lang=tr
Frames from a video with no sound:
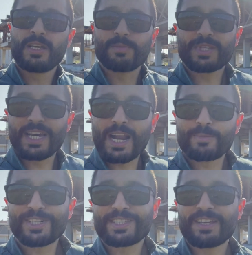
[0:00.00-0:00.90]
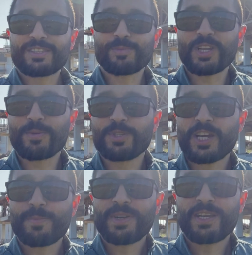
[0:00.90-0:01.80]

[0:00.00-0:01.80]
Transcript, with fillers: Şimdi genel bir tanıtımını yapacağım.